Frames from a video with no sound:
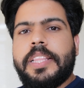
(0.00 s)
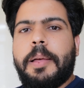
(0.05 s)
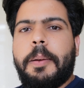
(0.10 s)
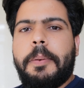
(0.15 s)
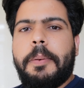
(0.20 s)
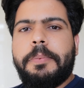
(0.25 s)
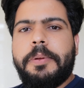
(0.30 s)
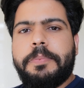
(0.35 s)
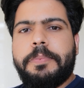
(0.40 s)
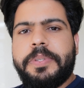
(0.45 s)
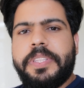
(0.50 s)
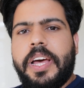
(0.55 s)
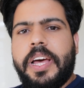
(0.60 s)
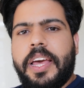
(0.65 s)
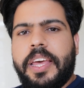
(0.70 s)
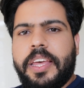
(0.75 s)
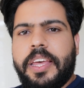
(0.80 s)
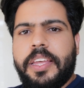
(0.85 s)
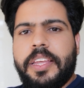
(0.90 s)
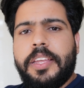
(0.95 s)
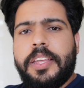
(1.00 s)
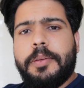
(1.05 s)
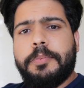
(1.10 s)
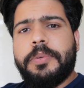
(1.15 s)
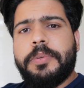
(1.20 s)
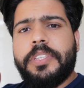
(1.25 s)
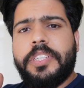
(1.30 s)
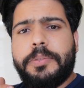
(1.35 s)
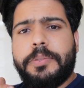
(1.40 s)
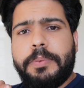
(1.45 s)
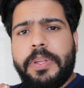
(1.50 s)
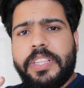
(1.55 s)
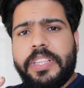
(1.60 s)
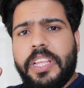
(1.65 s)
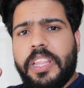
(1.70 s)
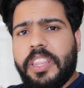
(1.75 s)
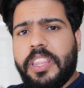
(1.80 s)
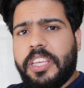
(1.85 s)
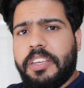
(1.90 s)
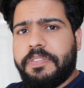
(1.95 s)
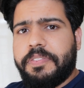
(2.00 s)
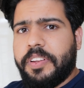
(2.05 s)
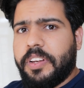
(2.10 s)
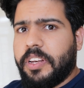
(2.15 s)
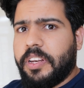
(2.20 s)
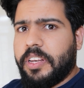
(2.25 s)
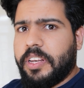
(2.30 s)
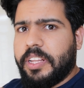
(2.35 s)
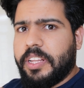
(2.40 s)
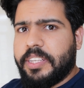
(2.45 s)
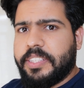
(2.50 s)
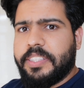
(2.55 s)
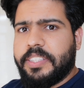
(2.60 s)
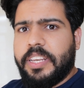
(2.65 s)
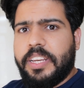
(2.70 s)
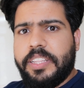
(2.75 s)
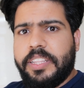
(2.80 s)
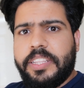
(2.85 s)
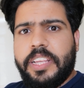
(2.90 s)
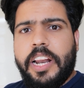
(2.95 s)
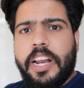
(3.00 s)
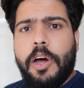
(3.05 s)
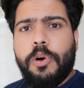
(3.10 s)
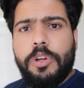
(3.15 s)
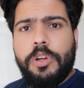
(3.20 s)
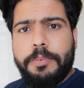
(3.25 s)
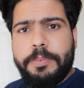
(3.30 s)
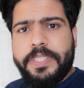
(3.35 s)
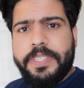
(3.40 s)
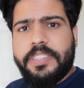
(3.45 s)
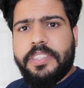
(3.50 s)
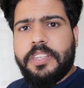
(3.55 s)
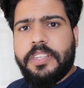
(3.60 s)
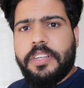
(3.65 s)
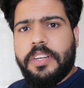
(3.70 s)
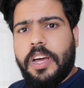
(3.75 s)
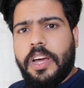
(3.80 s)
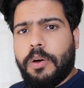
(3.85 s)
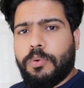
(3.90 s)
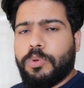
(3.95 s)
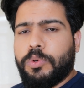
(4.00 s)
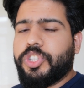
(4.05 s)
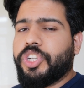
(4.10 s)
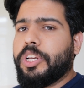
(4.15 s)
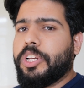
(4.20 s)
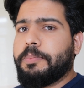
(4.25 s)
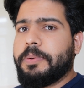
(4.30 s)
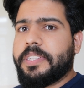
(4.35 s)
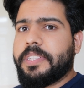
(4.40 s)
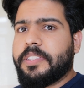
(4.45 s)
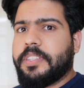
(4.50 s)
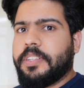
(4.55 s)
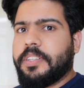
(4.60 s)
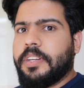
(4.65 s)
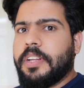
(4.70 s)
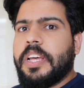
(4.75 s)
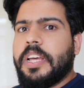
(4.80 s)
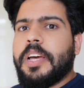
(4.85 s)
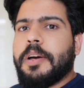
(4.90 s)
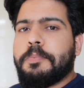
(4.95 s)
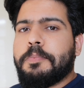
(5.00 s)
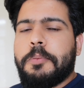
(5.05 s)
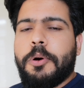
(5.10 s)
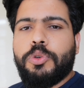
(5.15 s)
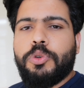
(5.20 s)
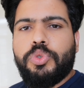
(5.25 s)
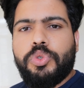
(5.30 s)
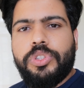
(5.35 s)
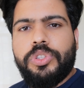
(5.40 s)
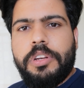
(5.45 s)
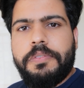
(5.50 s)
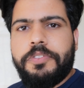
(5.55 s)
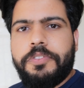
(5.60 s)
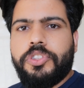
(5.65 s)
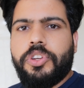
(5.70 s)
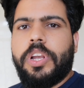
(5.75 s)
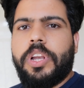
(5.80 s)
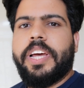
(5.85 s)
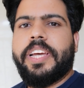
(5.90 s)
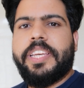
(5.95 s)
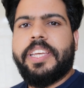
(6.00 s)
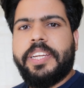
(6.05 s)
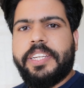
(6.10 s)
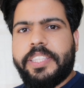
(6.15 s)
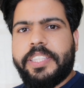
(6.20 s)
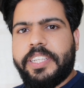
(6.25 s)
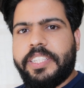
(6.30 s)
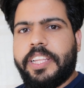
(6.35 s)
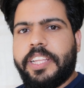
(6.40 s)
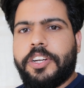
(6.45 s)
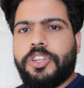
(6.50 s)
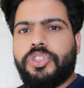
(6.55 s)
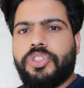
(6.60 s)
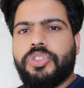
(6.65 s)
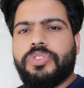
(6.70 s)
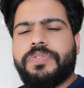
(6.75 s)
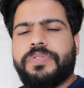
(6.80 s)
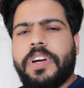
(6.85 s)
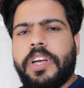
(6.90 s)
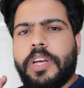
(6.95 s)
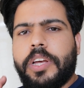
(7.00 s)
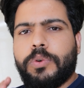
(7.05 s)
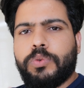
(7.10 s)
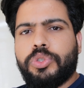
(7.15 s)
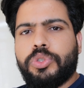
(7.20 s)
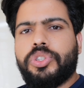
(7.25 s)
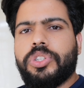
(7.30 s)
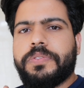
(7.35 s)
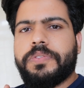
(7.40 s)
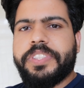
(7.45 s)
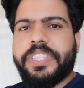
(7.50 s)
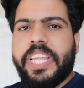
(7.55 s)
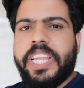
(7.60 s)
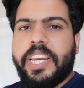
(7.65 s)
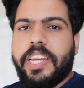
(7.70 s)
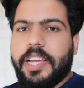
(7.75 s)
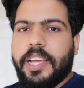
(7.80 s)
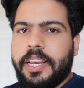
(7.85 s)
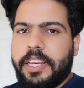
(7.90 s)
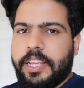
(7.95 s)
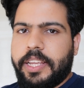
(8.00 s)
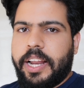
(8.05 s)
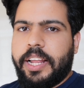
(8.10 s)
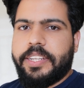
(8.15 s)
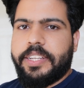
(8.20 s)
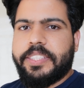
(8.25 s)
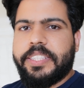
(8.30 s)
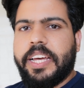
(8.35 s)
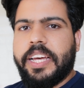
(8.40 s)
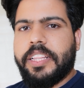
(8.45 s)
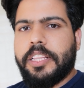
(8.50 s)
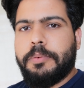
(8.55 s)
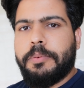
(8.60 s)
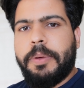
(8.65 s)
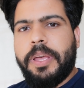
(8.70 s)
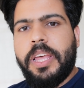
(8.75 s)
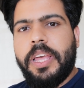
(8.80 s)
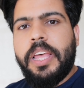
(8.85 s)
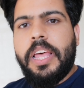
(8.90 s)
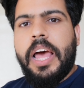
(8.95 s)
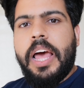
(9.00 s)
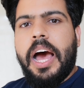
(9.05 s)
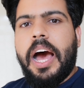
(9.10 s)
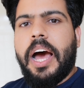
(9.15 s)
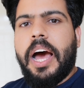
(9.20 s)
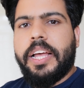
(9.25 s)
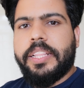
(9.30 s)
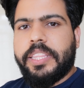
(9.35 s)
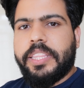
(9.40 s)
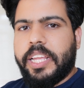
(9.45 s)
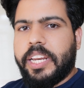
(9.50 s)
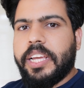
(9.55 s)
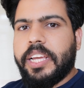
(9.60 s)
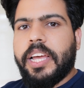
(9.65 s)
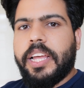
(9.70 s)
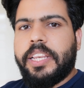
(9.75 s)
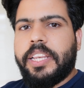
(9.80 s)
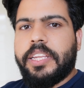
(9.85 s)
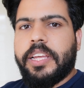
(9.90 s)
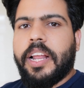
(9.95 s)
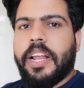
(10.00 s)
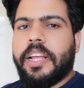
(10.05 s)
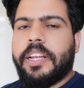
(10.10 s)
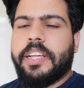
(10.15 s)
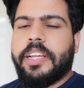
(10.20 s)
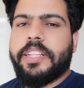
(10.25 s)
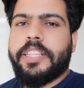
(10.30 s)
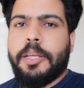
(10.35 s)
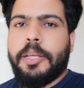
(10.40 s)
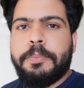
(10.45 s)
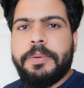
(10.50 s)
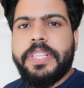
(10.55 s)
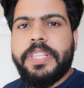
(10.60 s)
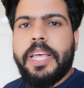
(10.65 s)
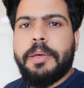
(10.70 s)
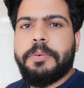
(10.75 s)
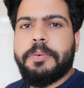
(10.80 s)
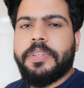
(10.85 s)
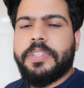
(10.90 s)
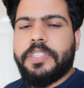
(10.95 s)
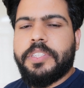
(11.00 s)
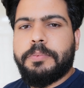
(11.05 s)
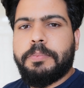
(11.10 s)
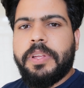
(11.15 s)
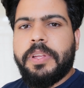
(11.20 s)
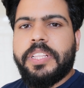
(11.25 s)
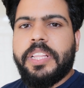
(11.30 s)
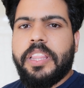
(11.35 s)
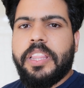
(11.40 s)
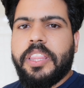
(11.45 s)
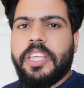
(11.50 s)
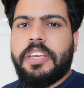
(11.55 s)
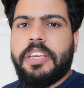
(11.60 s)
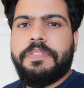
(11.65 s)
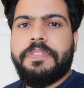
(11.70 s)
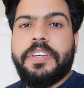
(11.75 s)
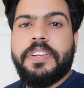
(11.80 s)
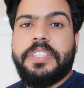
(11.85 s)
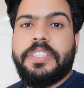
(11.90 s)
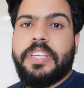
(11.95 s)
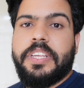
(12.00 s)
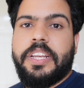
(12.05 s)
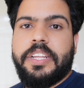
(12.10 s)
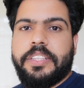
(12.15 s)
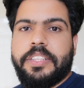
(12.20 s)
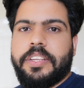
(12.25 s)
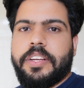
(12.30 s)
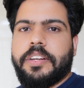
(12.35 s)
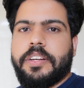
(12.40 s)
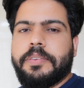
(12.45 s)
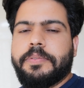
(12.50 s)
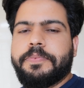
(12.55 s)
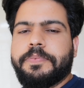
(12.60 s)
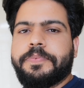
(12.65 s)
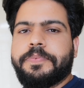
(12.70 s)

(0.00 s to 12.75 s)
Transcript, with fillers: طبعا بالبداية بالنسبة لتنظيف السلندر او البستن او وجه البستن موجود الفيديو الاخير تقدر تشوفه وتشوف الطريقه اللي راح نستخدمها هاي الطريقه اللي راح نعتمدها بالنسبه لتنظيف السلندر